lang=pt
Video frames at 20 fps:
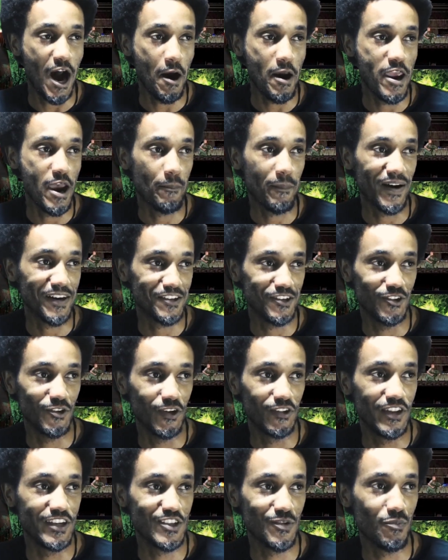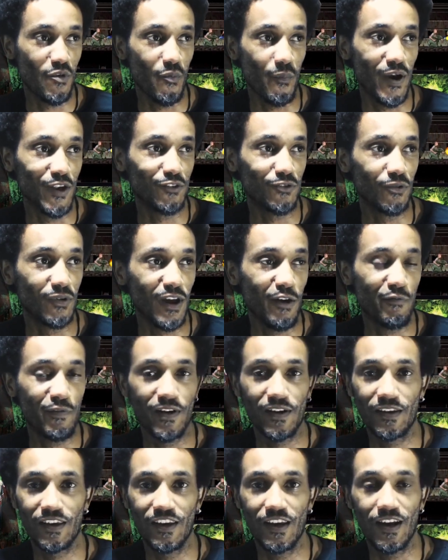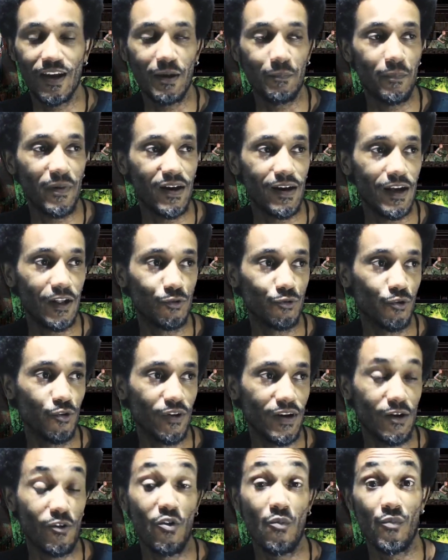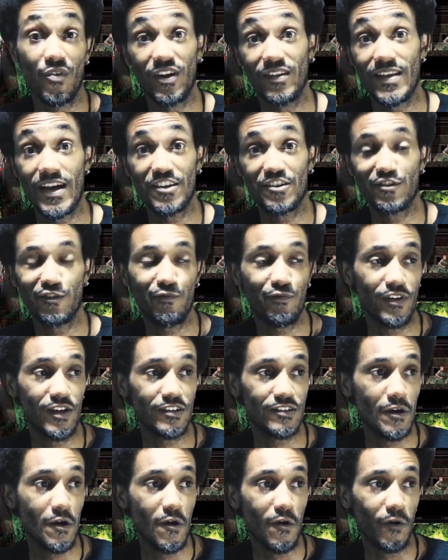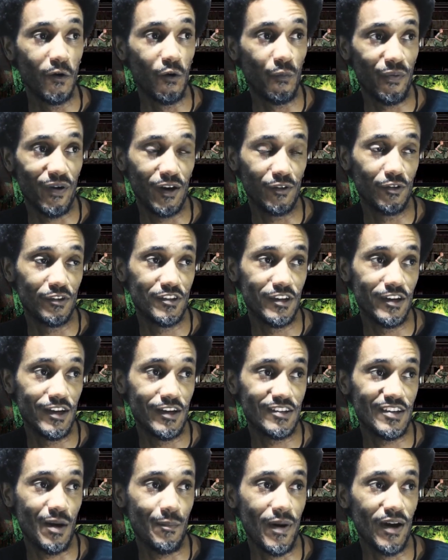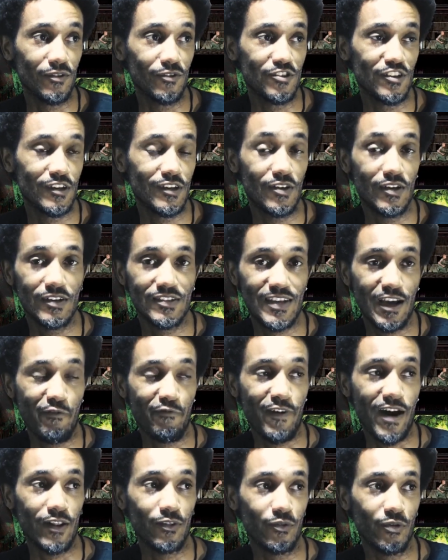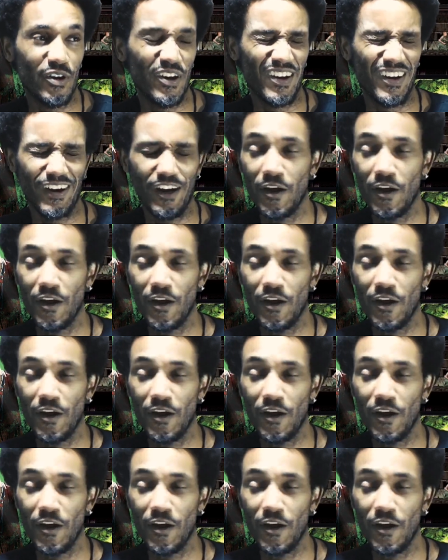Aí a partir desse momento na franquia Predador, na comunidade de fãs, o Predador seria chamado de safado.